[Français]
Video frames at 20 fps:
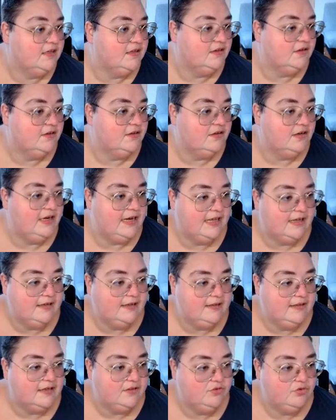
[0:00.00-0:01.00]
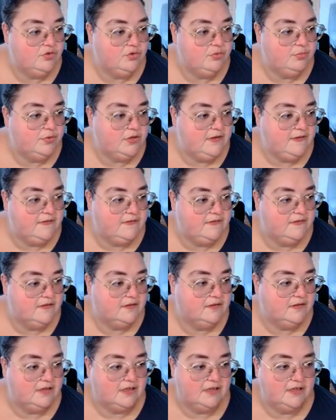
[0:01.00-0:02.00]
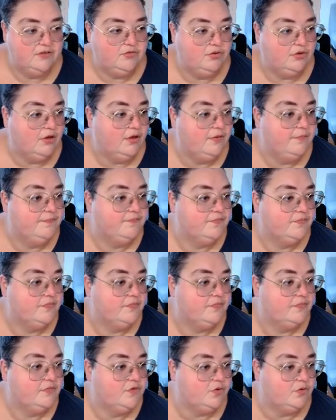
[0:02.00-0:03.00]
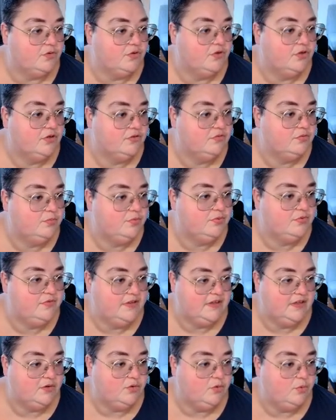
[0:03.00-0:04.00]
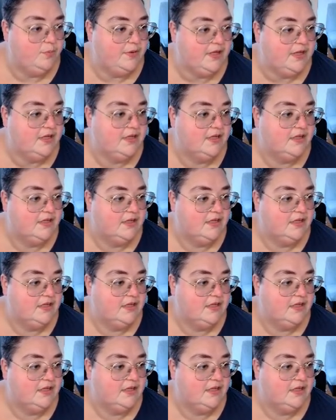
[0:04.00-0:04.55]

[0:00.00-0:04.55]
Euh, là, il y a deux polices d'écriture. Donc, vous pouvez dégrouper,